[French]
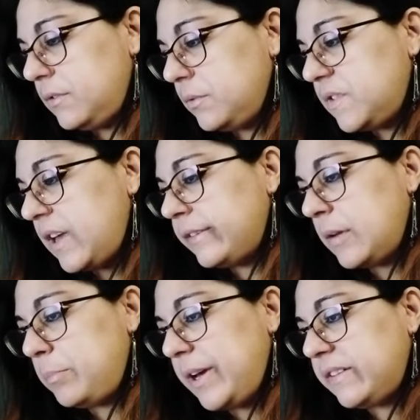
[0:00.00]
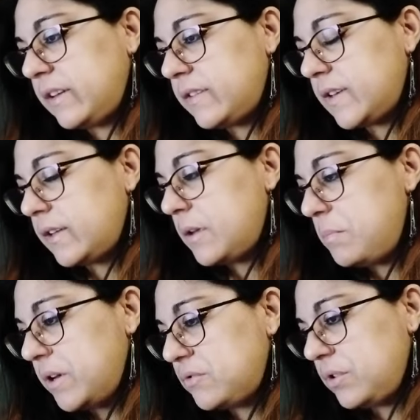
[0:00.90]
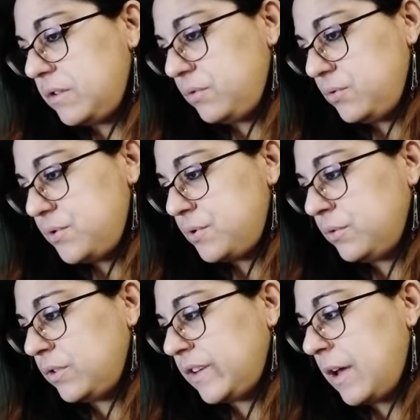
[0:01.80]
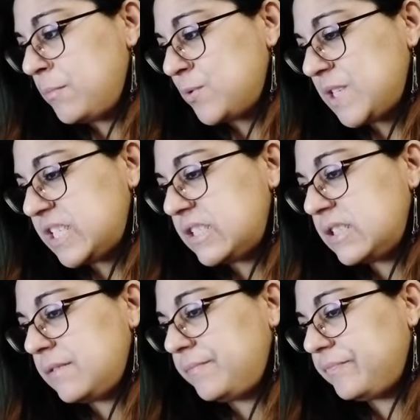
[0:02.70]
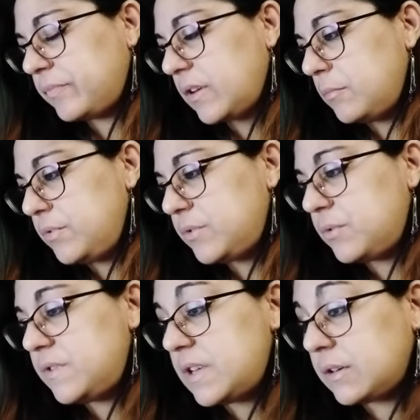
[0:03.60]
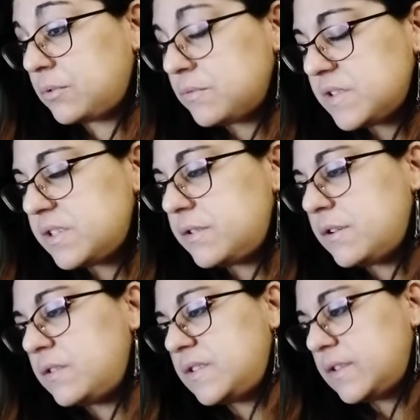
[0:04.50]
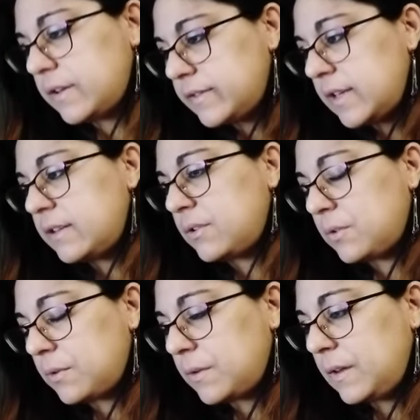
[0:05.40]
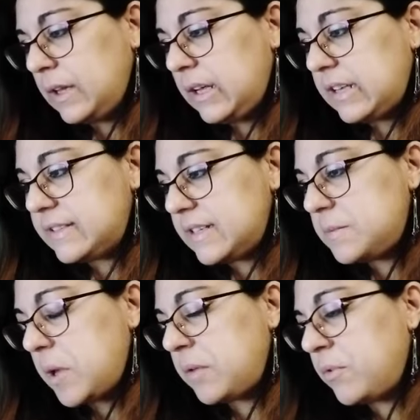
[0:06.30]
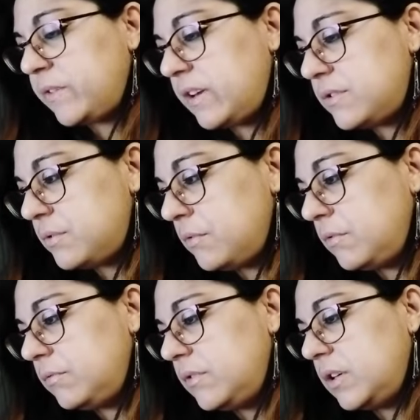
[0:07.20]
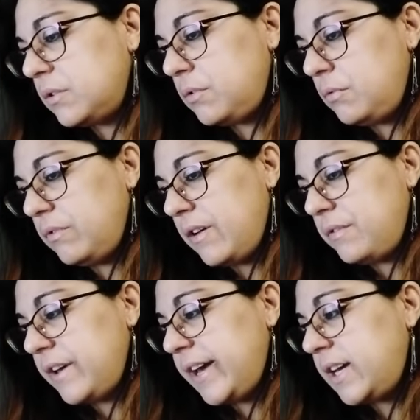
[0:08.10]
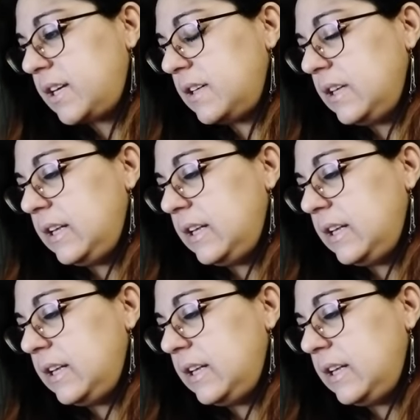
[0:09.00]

donc c'est un impact, hein, c'est un impact sur l'évolution de notre âme aussi, puisque ça conditionne certaines expérimentations que l'on va faire.